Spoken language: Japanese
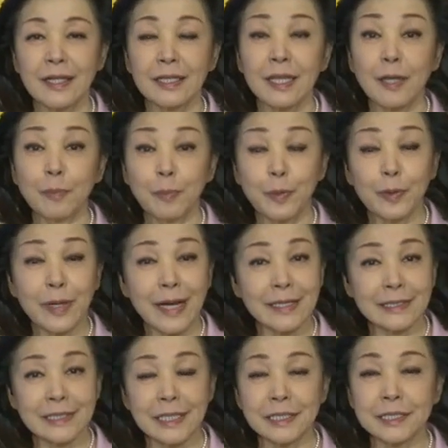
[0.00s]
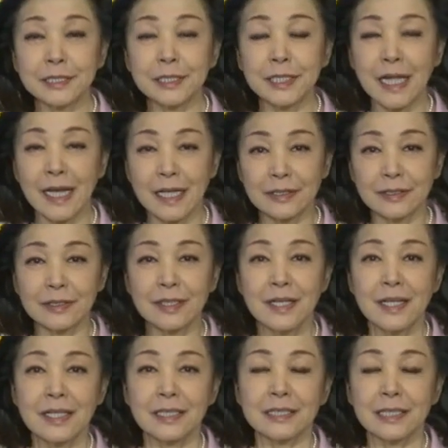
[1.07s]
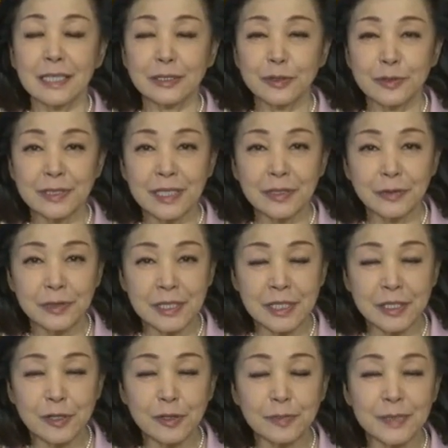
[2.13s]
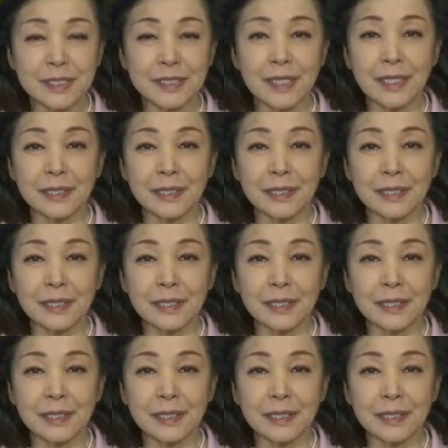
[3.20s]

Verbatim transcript: 憲法改正につながる北朝鮮の危機を見据